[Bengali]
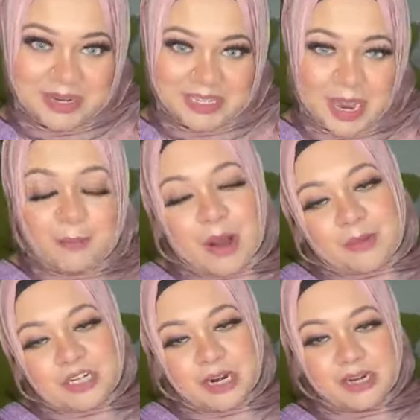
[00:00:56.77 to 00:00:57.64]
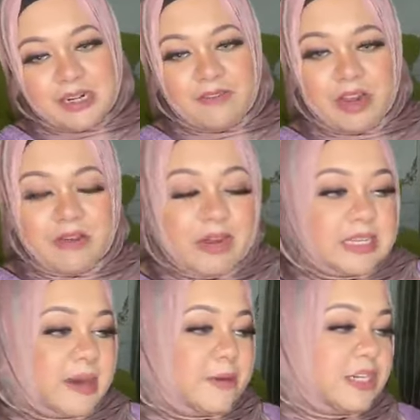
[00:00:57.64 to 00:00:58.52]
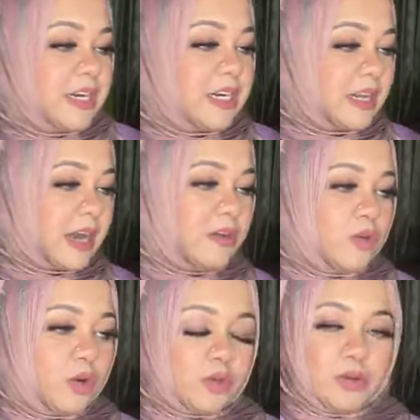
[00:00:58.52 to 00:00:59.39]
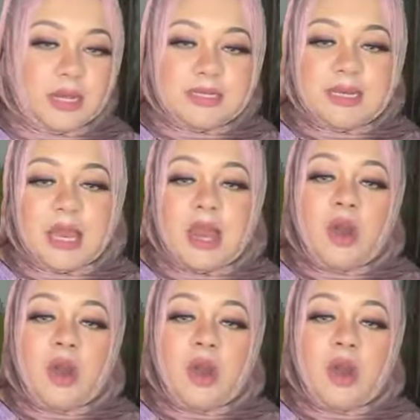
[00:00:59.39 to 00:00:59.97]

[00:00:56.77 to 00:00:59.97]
করেছি আপু আমার শাড়ি যা অ্যাভেলেবেল আছে আমার শাড়িটা দেখাও তো কতগুলো আছে